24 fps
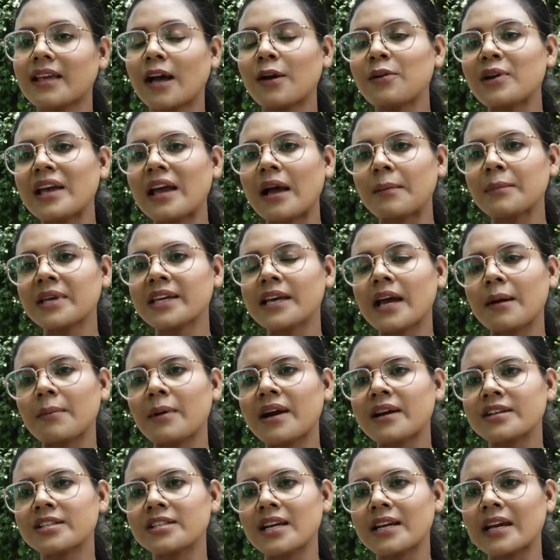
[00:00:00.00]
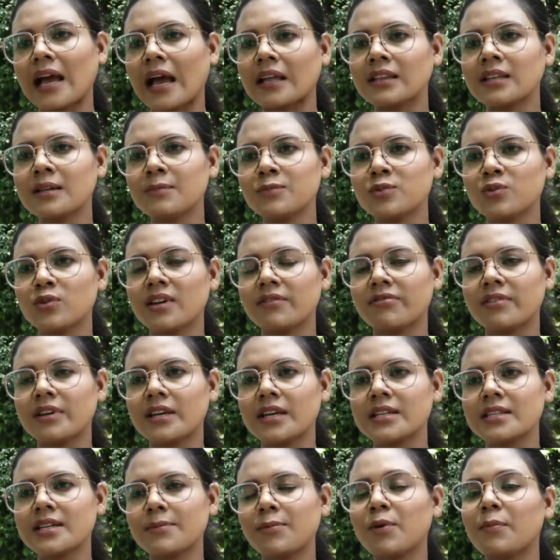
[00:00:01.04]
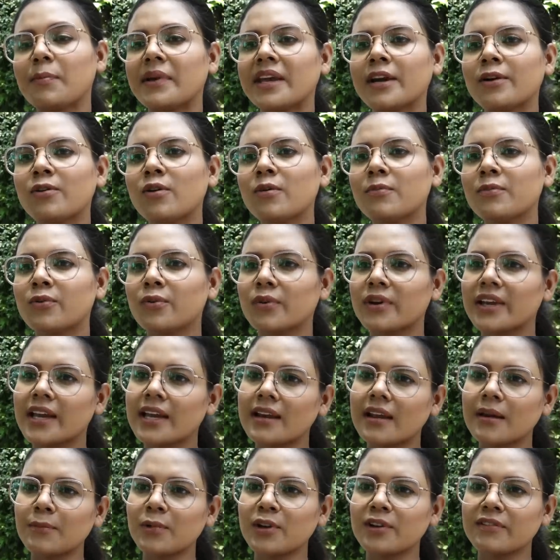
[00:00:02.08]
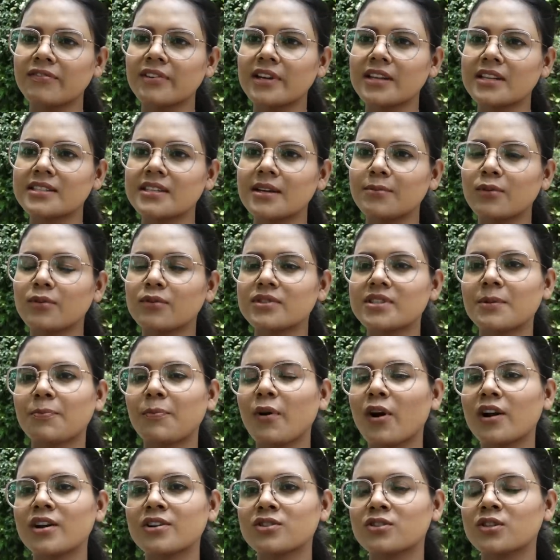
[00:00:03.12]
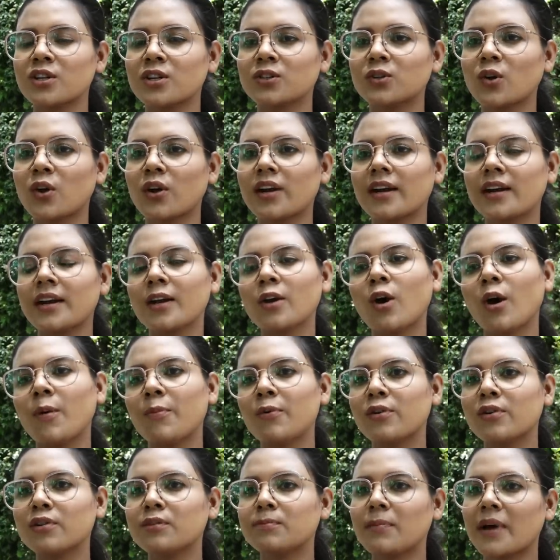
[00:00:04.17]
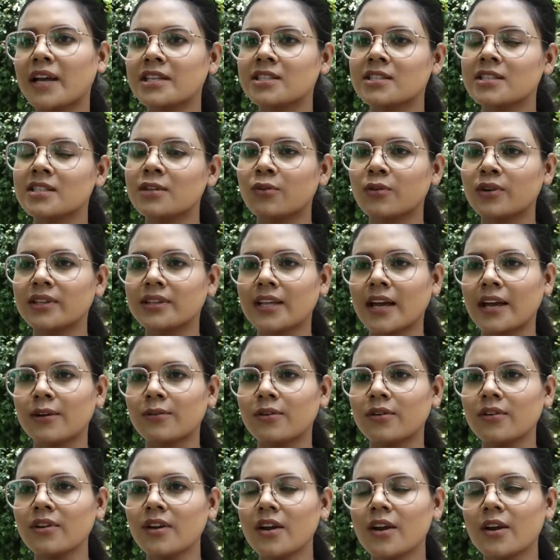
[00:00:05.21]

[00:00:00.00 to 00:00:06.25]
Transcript: তাহলে আমি কি আবার সেই আদিম যুগে ফিরে যাব বেগম আর আমলে ফিরে যাব যে পড়াশোনার দরকার নাই অবরোধবাসিনী হয়ে থাকো